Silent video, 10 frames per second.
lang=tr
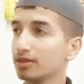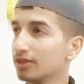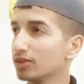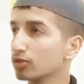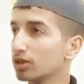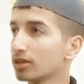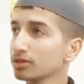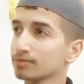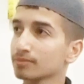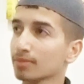Neydi onlar?
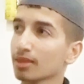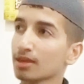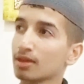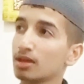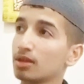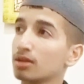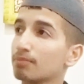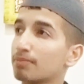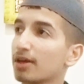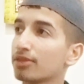
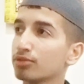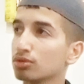Pazartesi